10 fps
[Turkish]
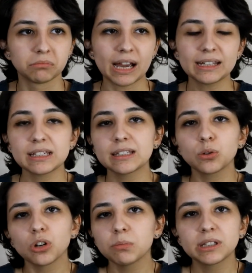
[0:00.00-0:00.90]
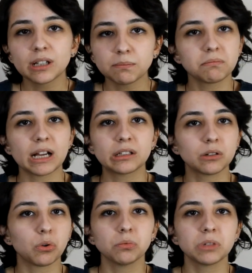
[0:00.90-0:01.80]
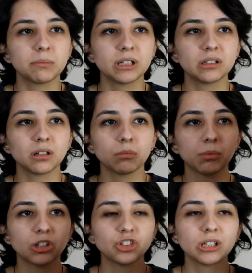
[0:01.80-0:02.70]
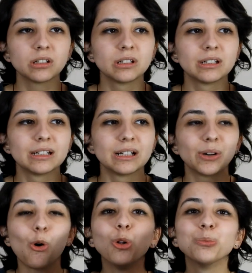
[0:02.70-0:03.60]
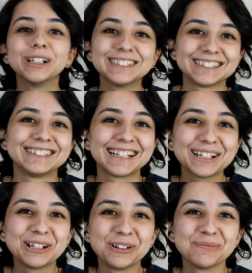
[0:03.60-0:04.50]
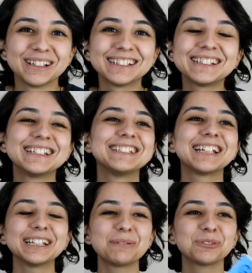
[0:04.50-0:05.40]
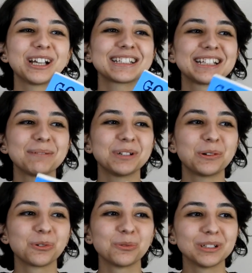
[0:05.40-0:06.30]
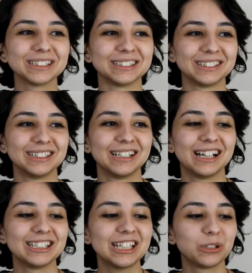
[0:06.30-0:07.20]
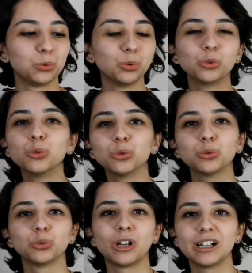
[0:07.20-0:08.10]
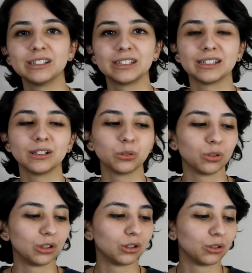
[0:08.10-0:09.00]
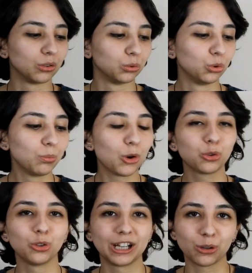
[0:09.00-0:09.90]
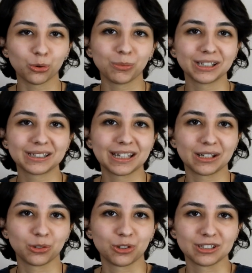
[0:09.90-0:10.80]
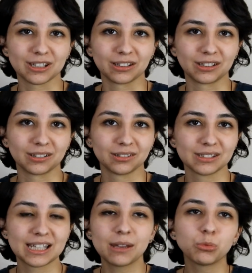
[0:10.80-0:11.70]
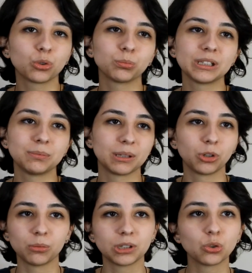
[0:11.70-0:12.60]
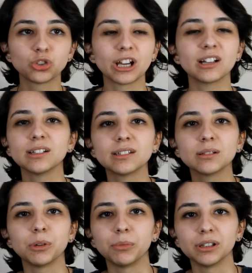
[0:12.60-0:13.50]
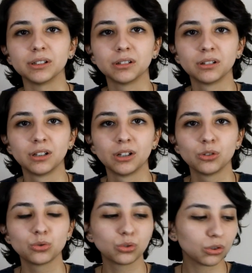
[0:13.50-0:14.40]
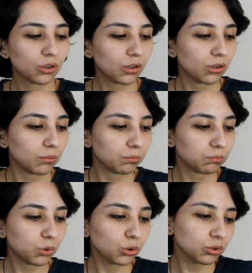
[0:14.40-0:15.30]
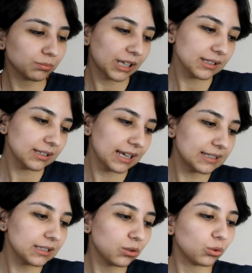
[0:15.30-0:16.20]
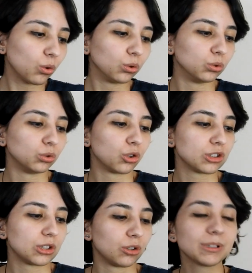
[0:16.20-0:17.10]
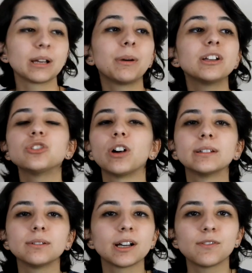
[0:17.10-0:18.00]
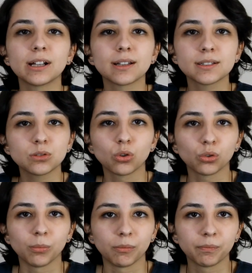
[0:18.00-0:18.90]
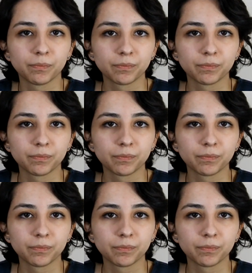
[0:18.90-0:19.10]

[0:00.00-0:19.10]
Herkese göre bir kitap belki olmayabilir ama bence olmalı. Neden olmalı? İnsanlar bu tarz kitaplar okumalı. Hani şey durgun, duran ya da e, durum öyküleri okumaları gerekiyor insanların. Sevmiyorum deyip de böyle bir köşeye at atılmamalı. Çünkü bu onun biraz eksik yönü olduğunu gösteriyor. Mesela ben hiç fant- fantastik okumam.